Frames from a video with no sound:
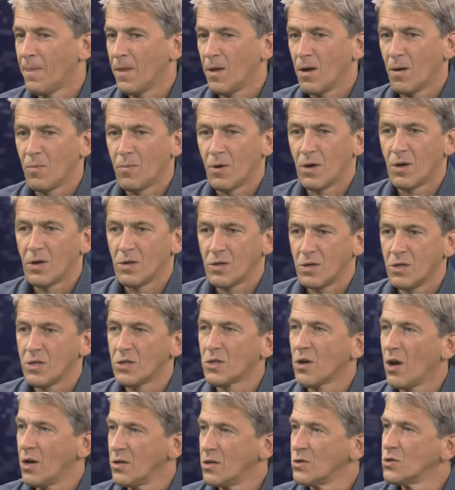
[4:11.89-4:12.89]
Aber ich
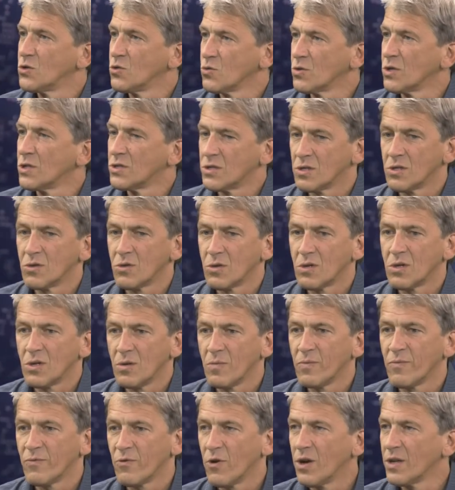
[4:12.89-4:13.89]
traue ihnen zu, dass sie
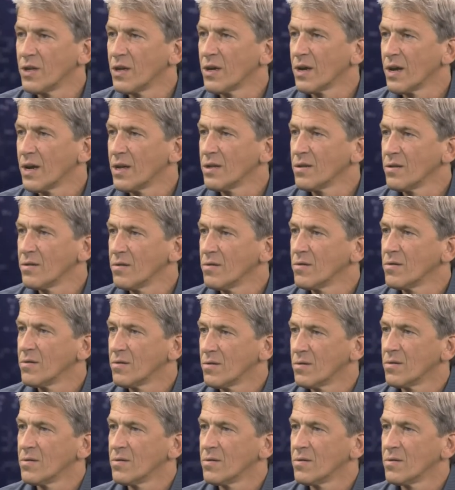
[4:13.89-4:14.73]
im vorderen,